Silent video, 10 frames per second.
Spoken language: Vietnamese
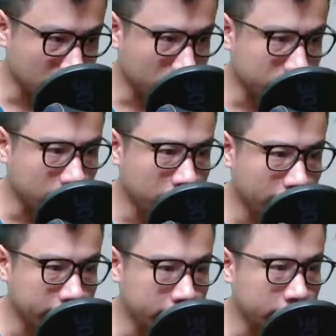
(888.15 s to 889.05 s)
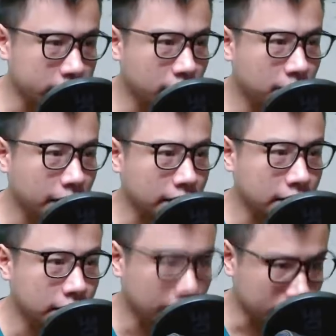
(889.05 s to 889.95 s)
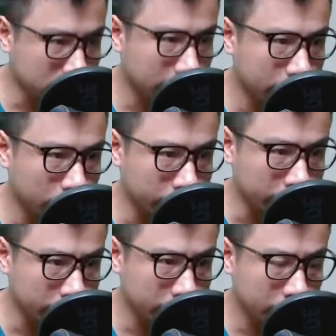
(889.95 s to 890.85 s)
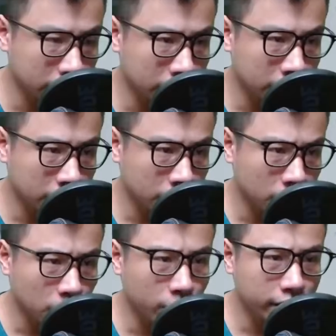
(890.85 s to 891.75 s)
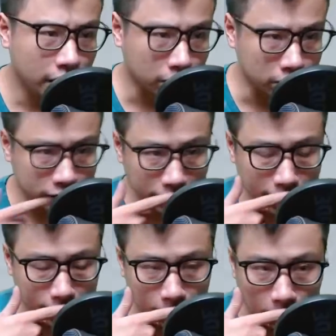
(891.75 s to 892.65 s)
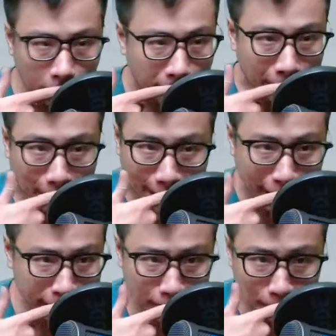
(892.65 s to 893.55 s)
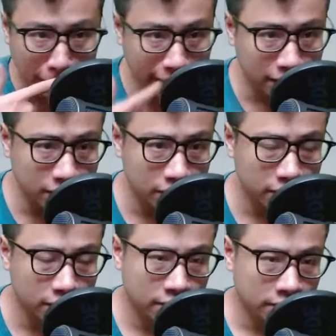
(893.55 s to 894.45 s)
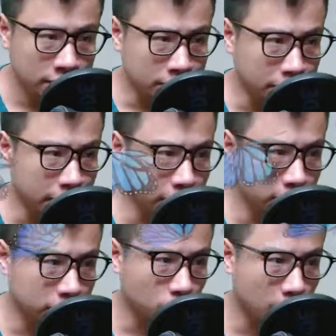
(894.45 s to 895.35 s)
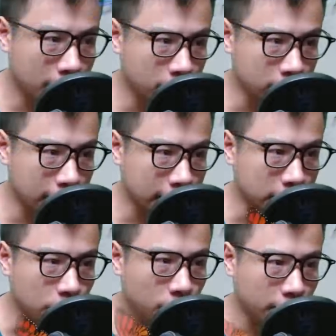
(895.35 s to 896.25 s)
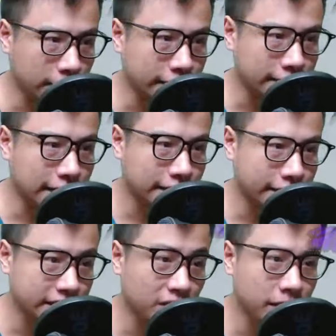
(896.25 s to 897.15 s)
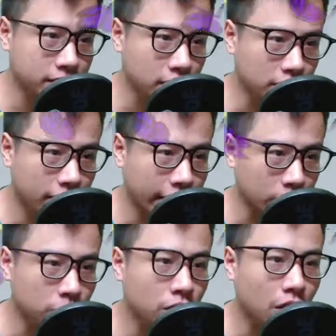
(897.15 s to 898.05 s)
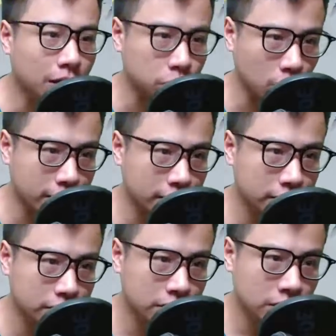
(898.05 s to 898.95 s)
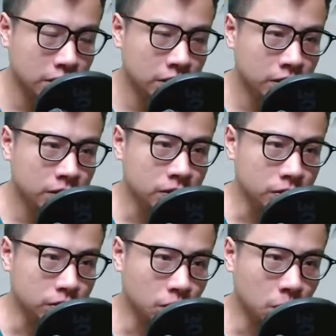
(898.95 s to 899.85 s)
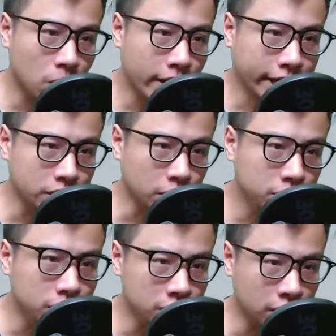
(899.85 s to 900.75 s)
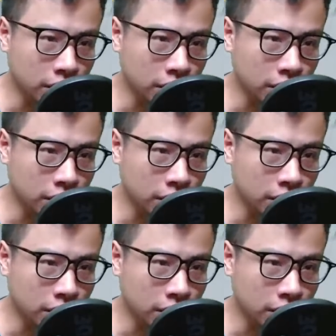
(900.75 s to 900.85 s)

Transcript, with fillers: Tào Doanh thấy vậy thì sắc mặt lập tức thay đổi. Huyết độc chính là thứ vũ khí lợi hại nhất của hắn. Bình thường dù là cường giả tử huyền cảnh đại thành nếu bị dính phải cũng khó lòng thoát. Dù có kẻ chống cự